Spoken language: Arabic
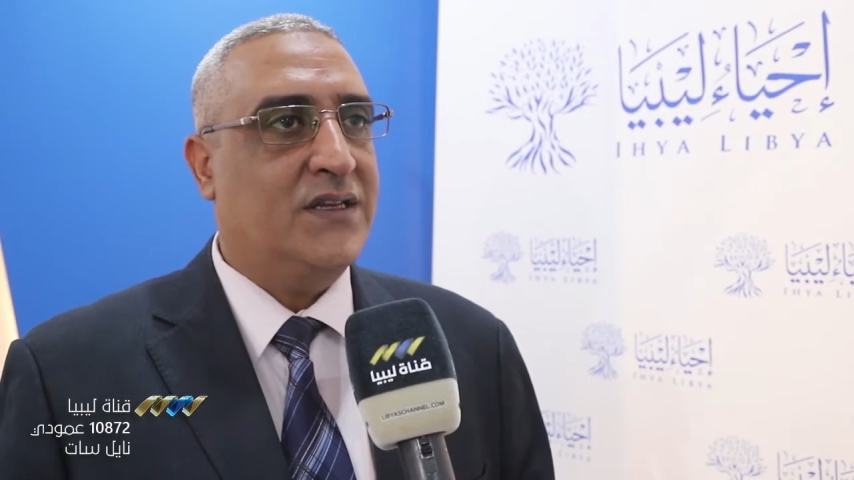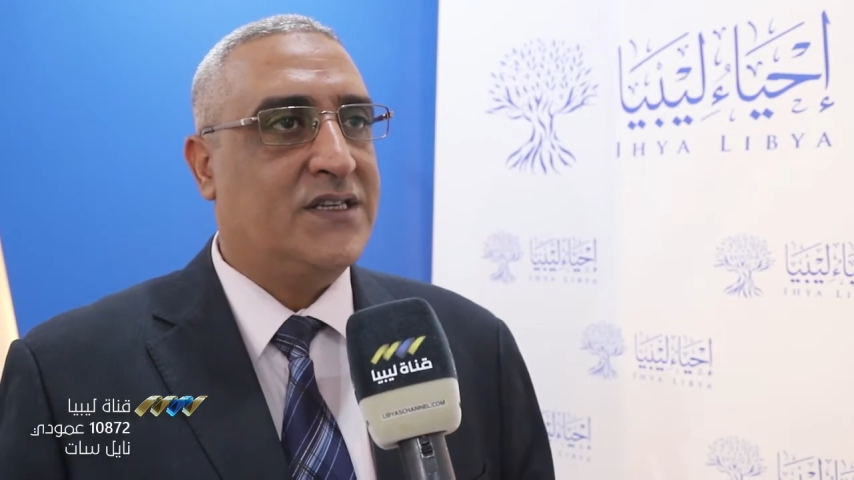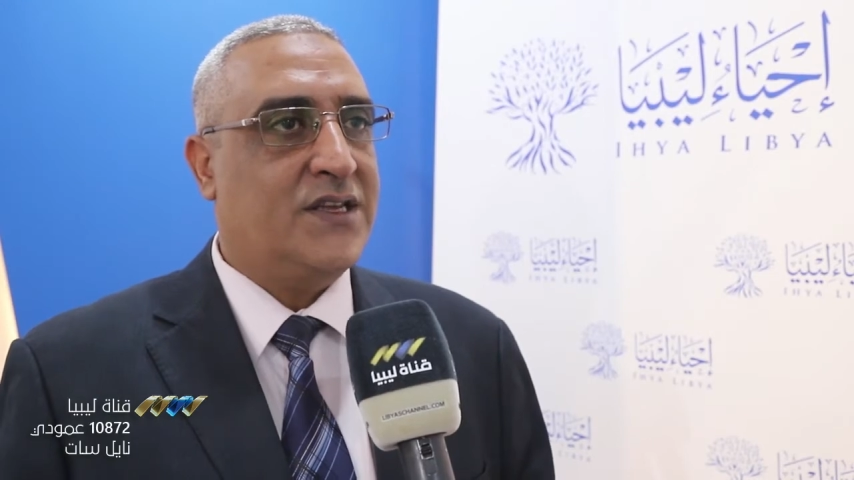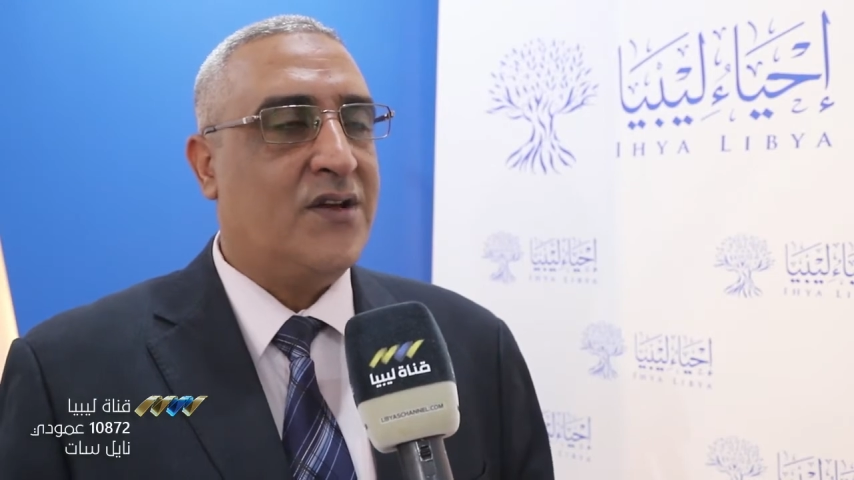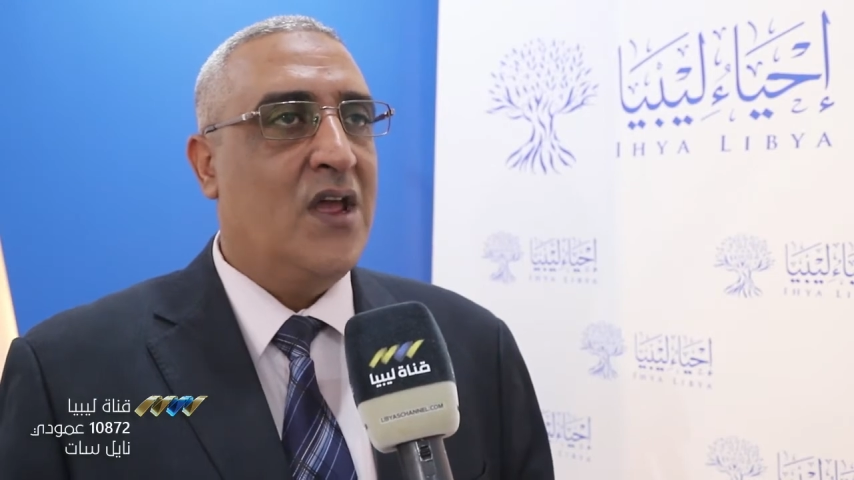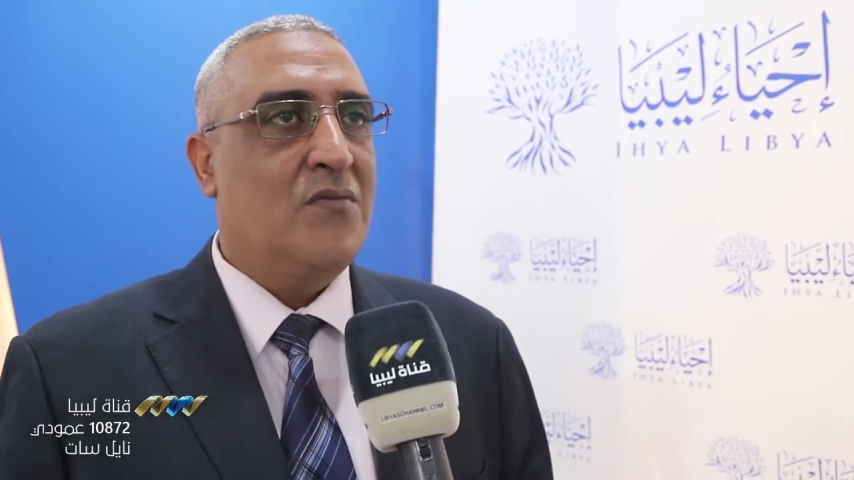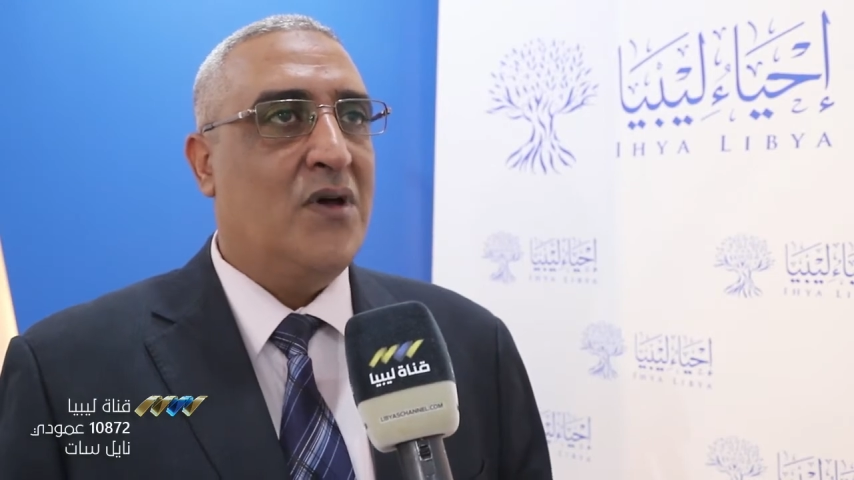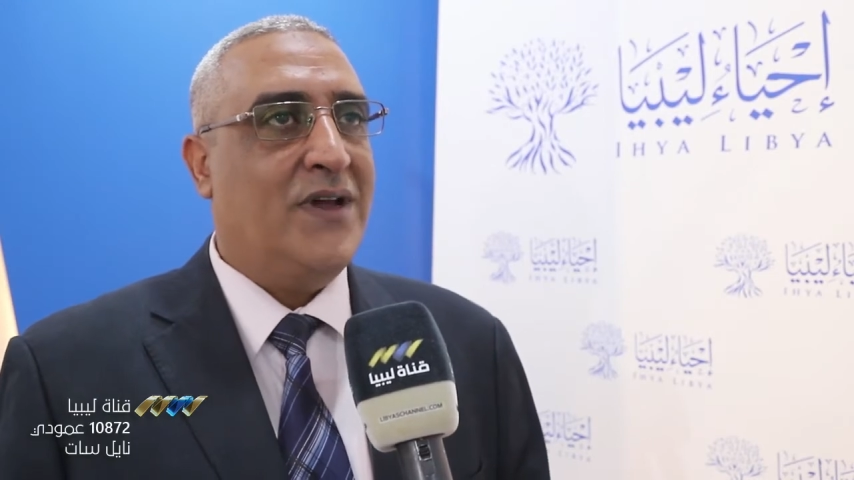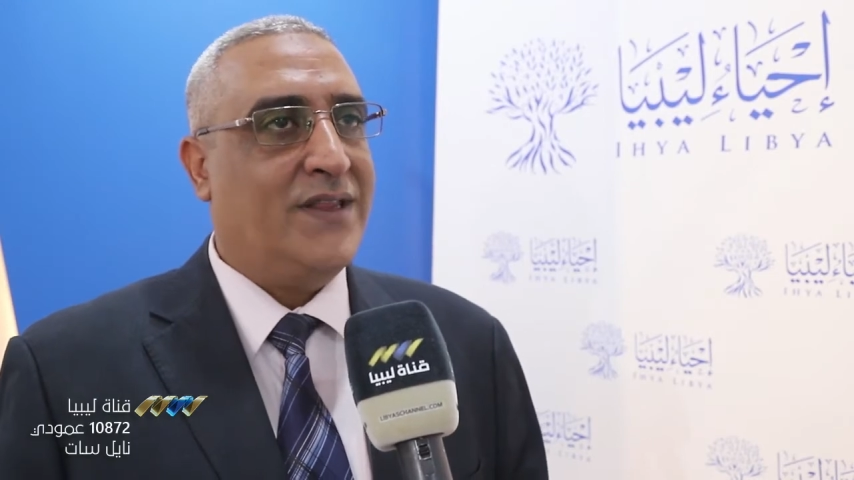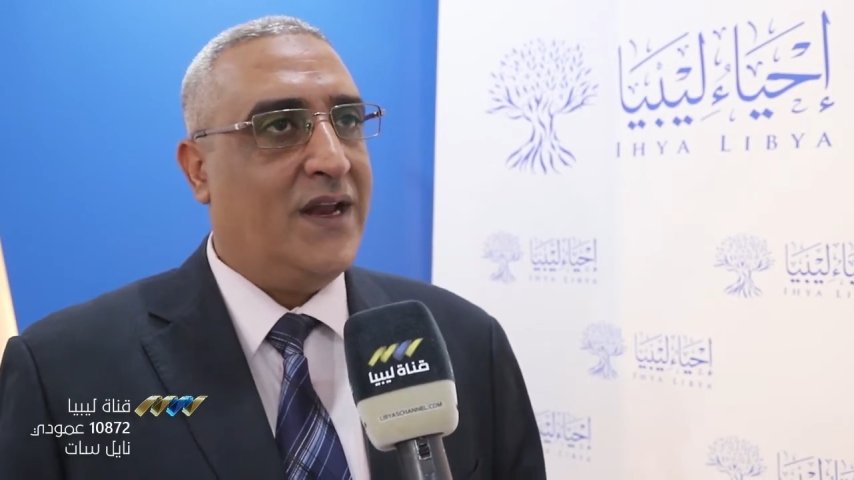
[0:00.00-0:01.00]
تصير
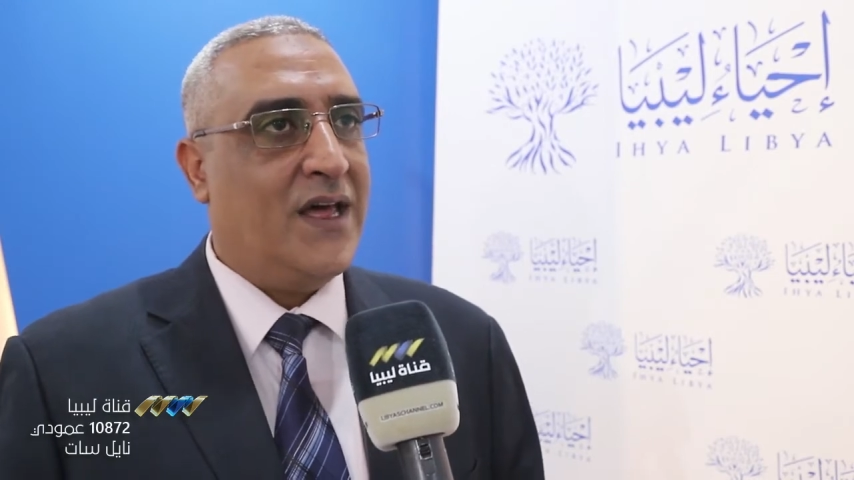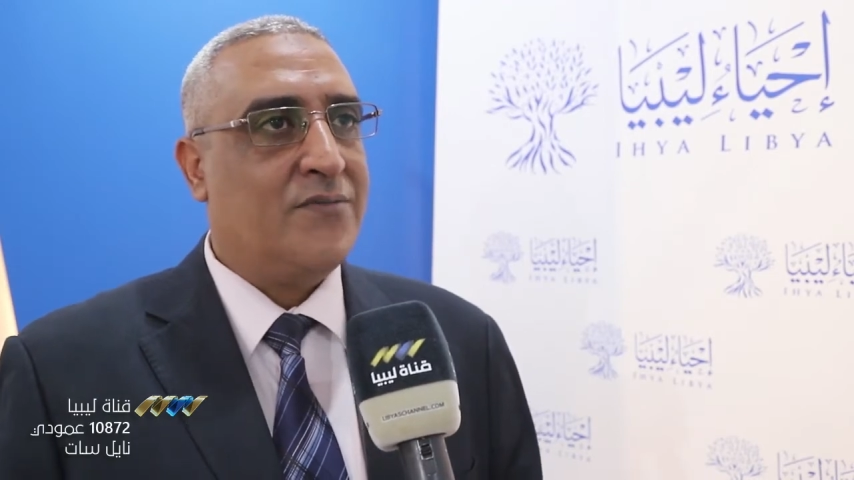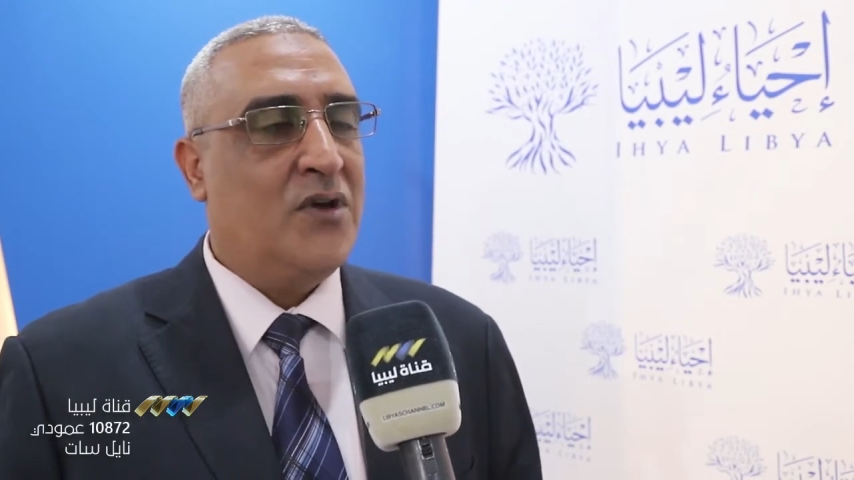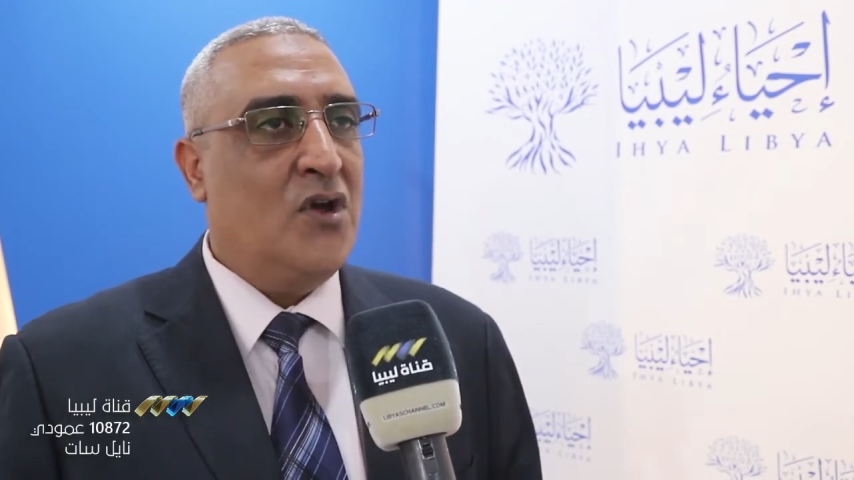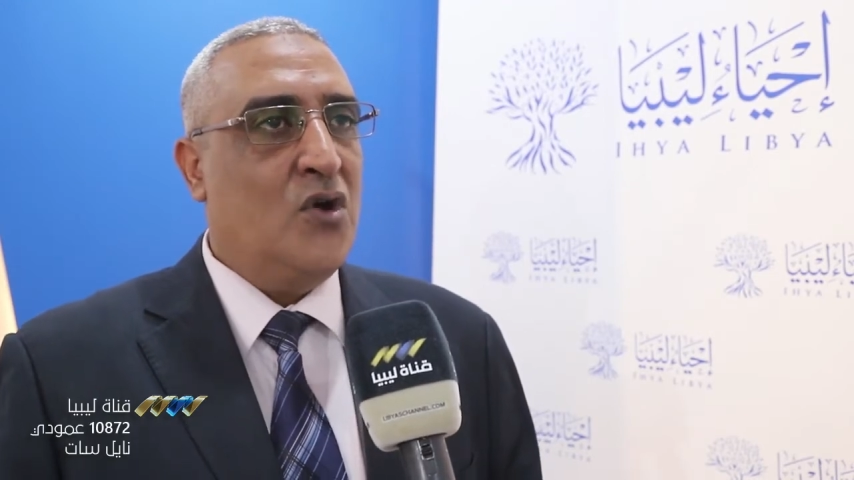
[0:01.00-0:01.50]
ما بعد الحرب